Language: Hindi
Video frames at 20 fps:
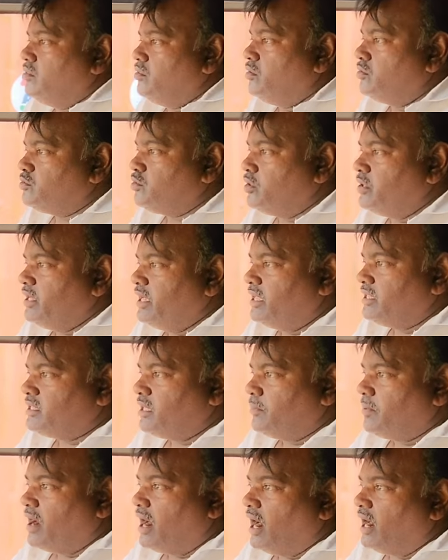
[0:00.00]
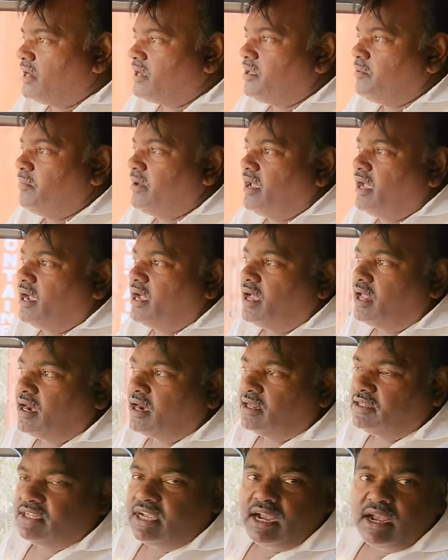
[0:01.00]
दोस्तों ये सब घाटी में
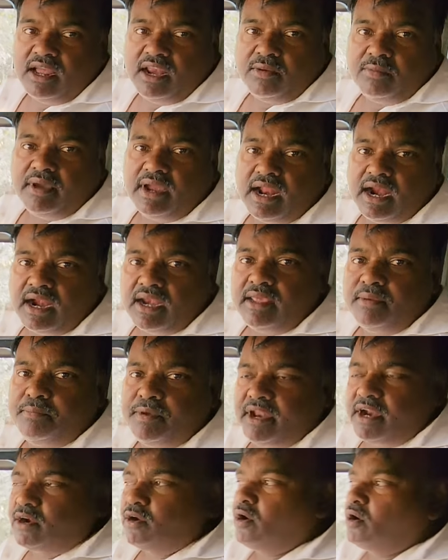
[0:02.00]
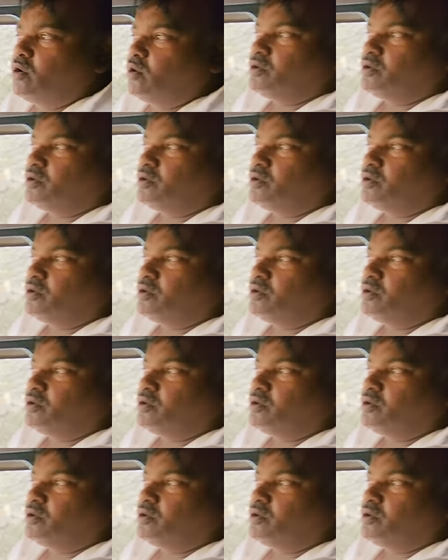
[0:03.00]
अगर जंगल में गाड़ी ब्रेकडाउन